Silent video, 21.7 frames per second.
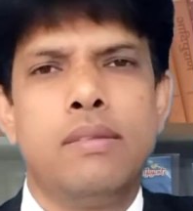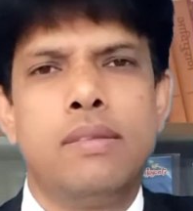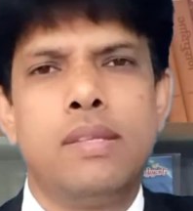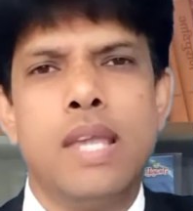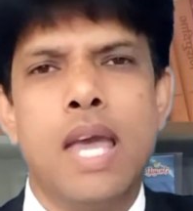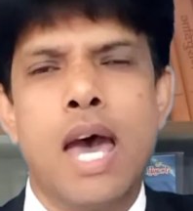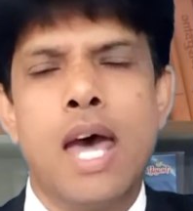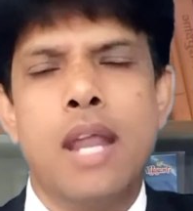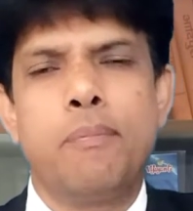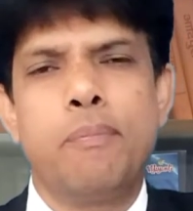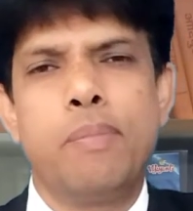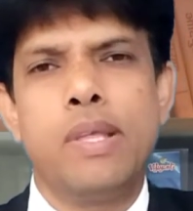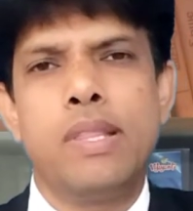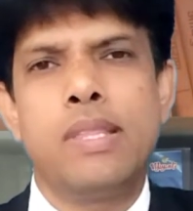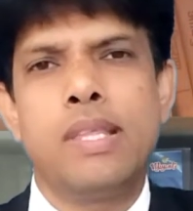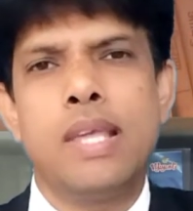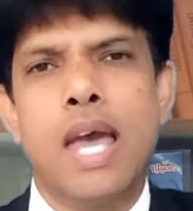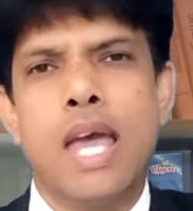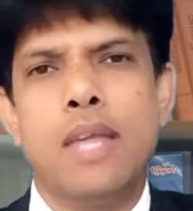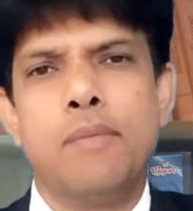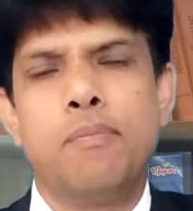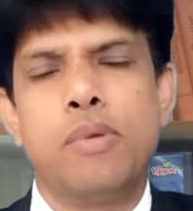
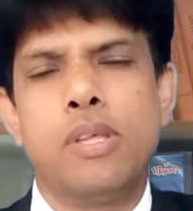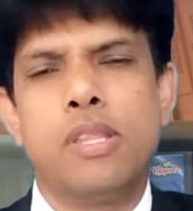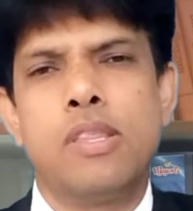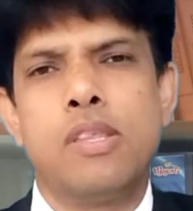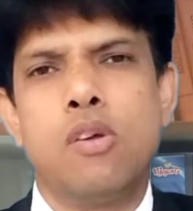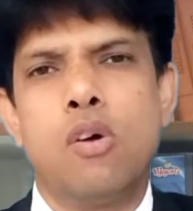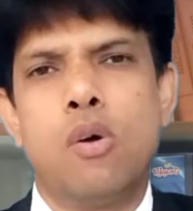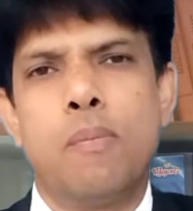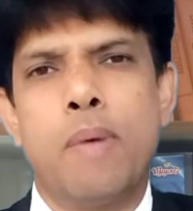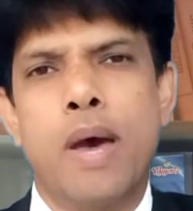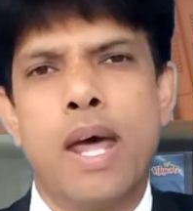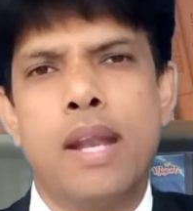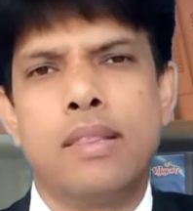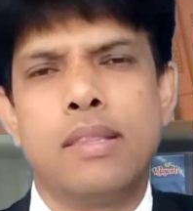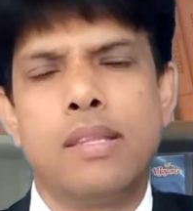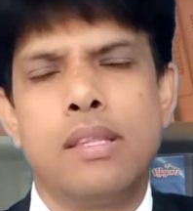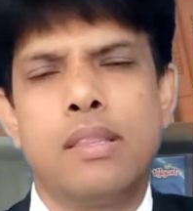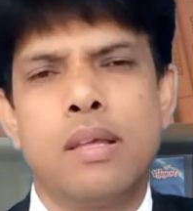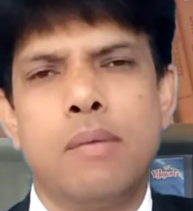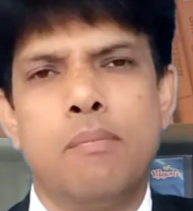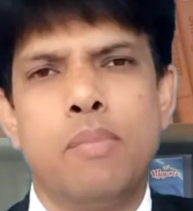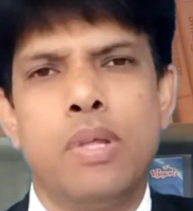सीआरपीसी आईपीसी और
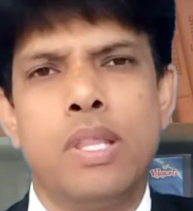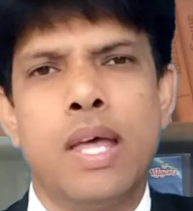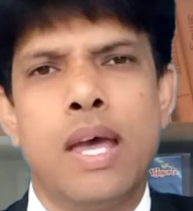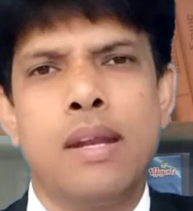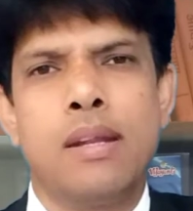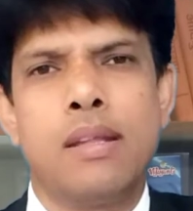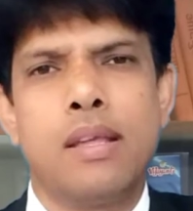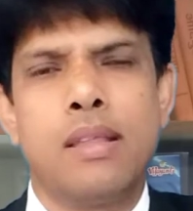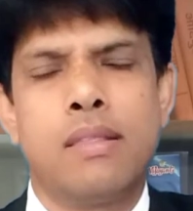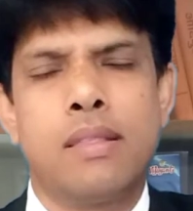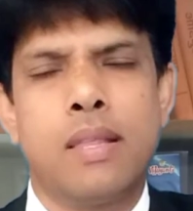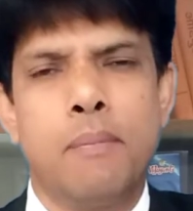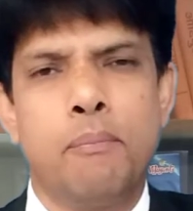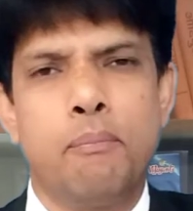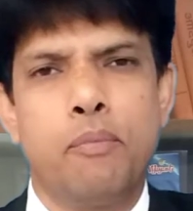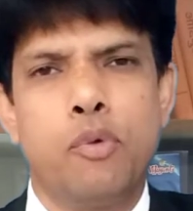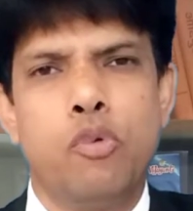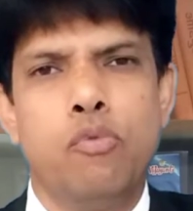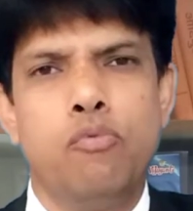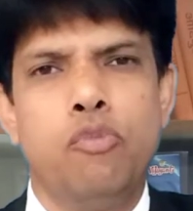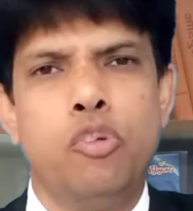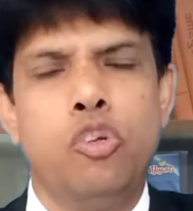भारतीय संविधान के
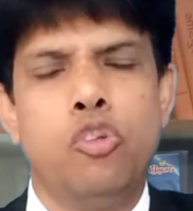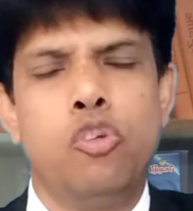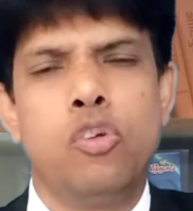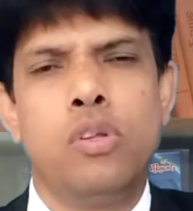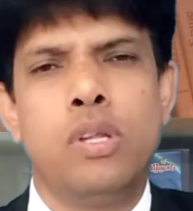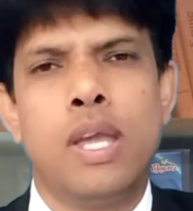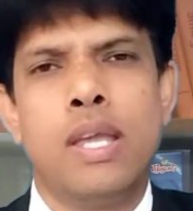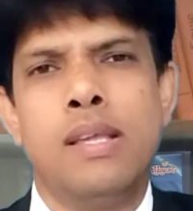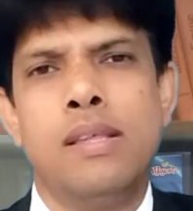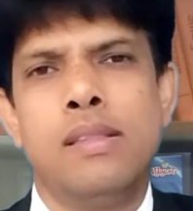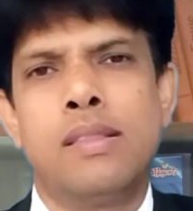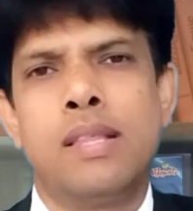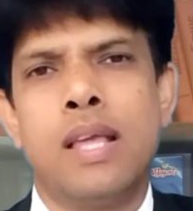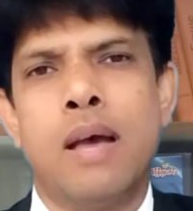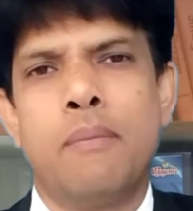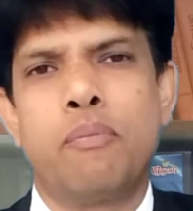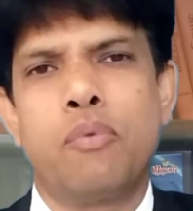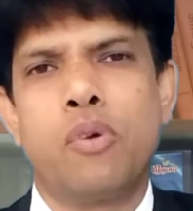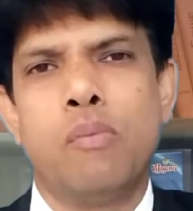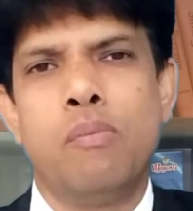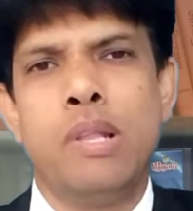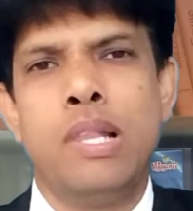संपूर्ण वीडियो यहीं से
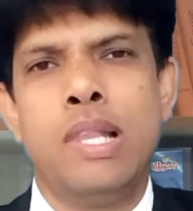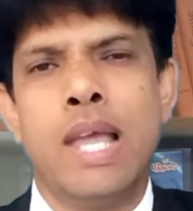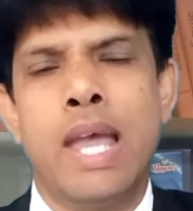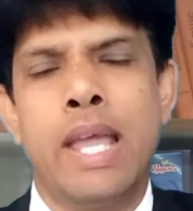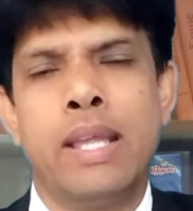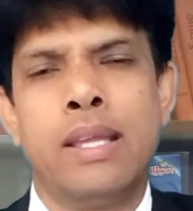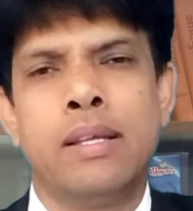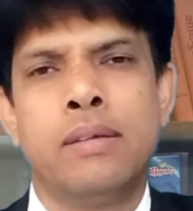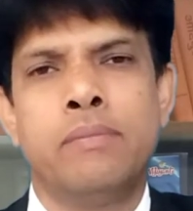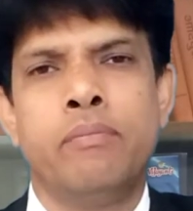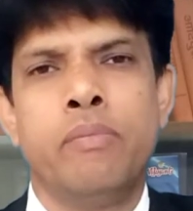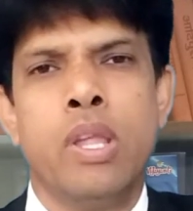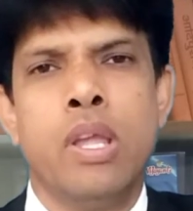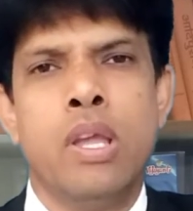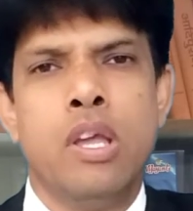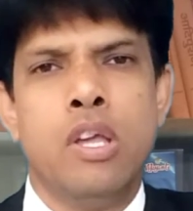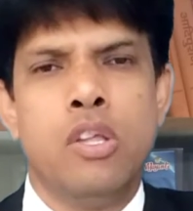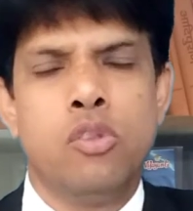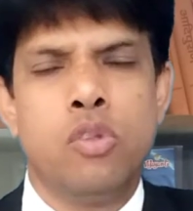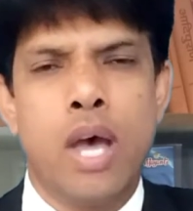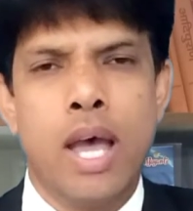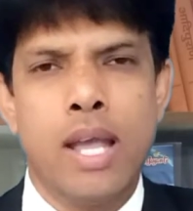आपको मिल जाएंगे
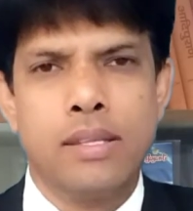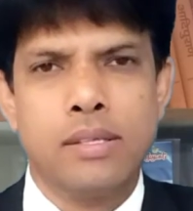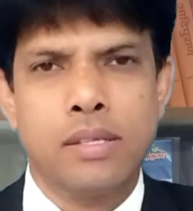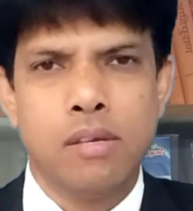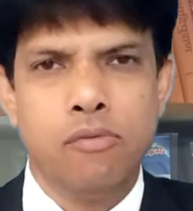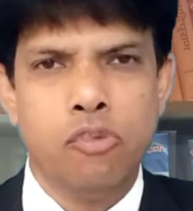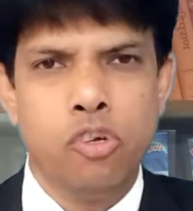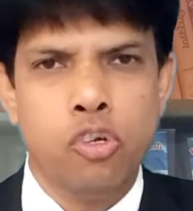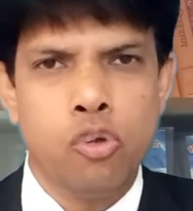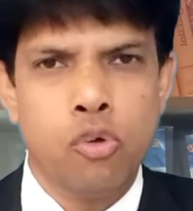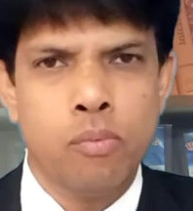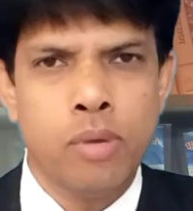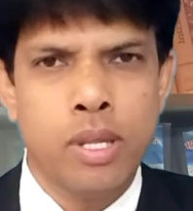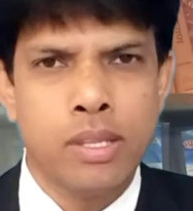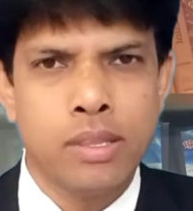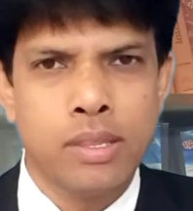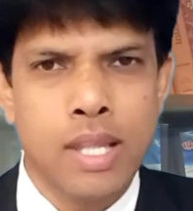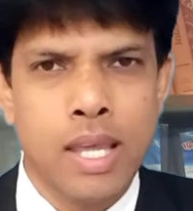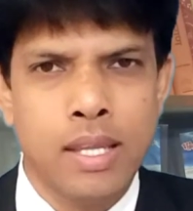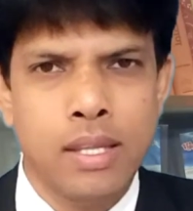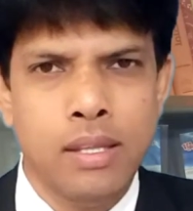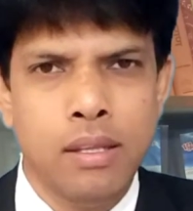तो आज की वीडियो में
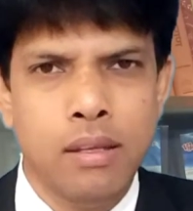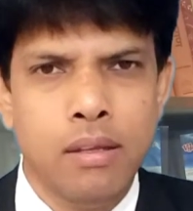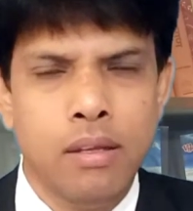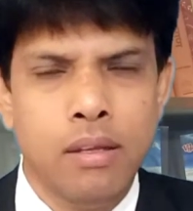इतना ही